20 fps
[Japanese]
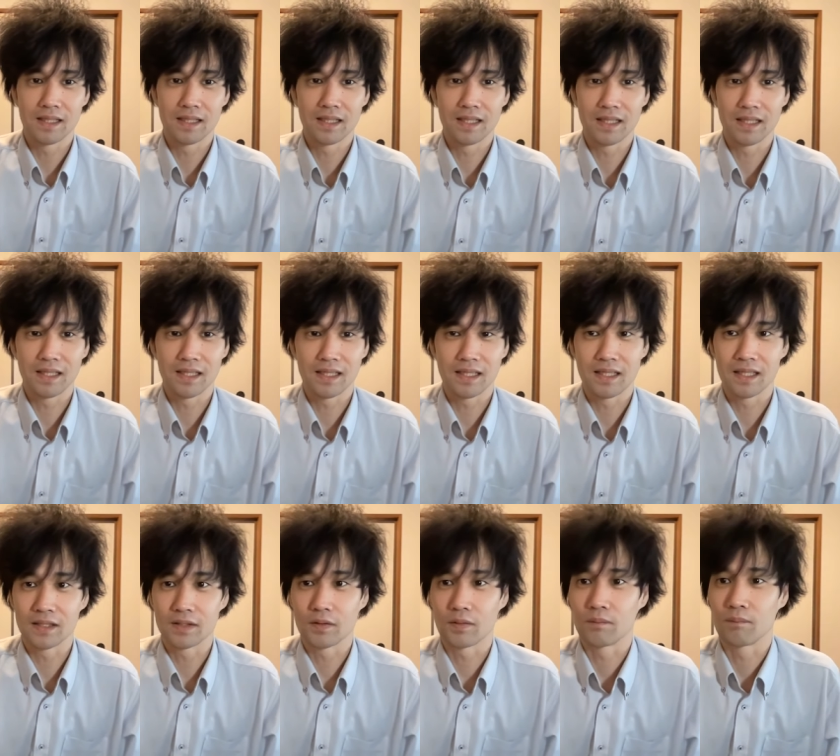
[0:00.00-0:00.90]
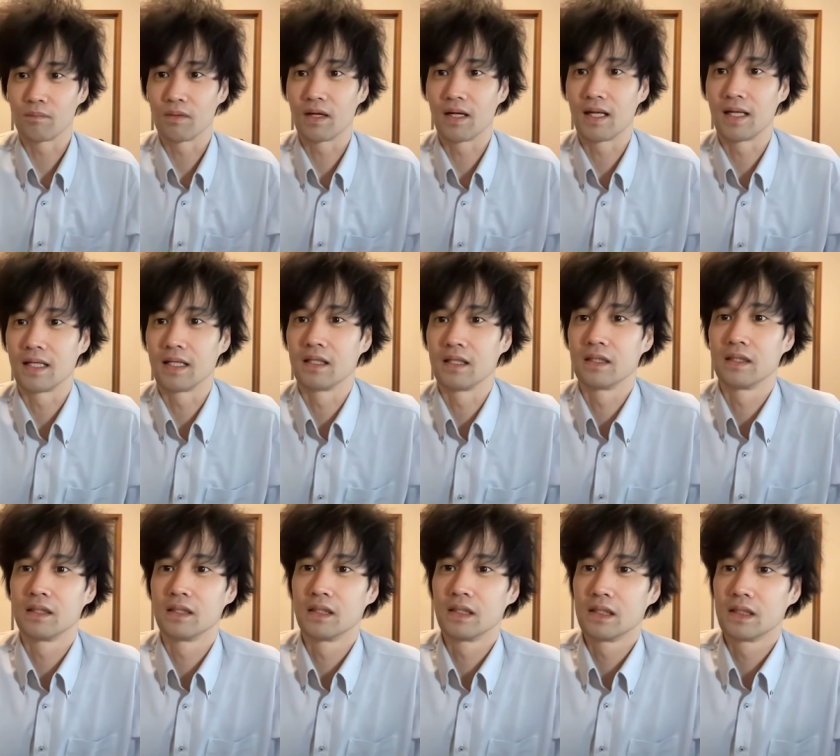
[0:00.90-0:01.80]
えーと、まあ、
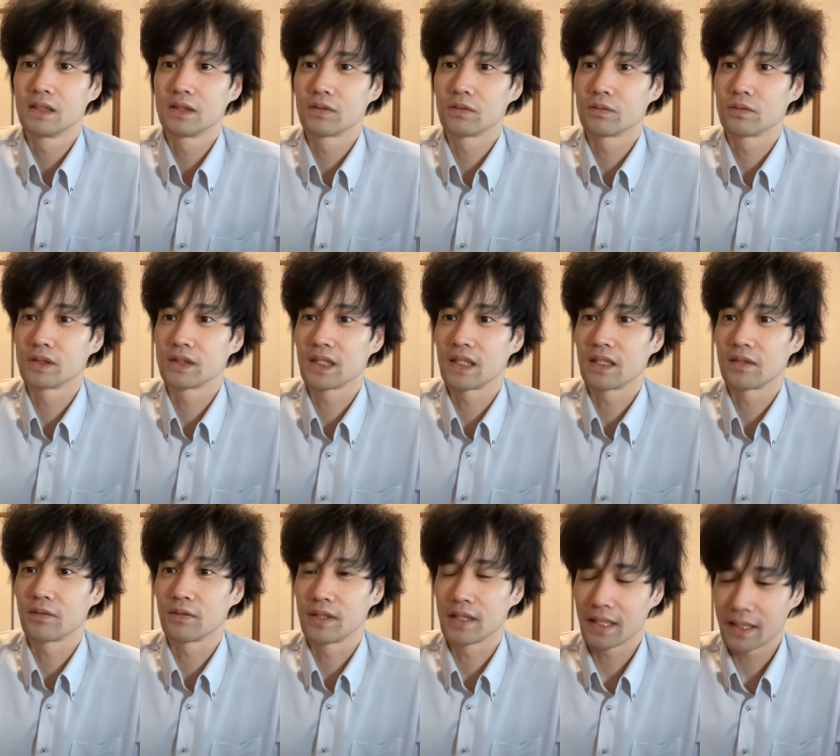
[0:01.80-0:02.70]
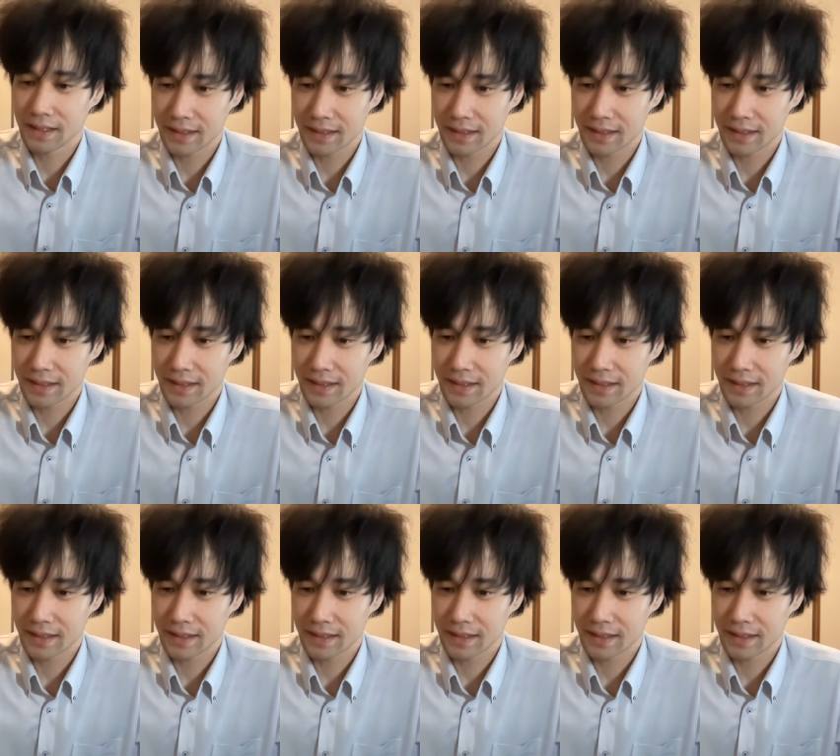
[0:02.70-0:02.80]
お時間が取れなかっ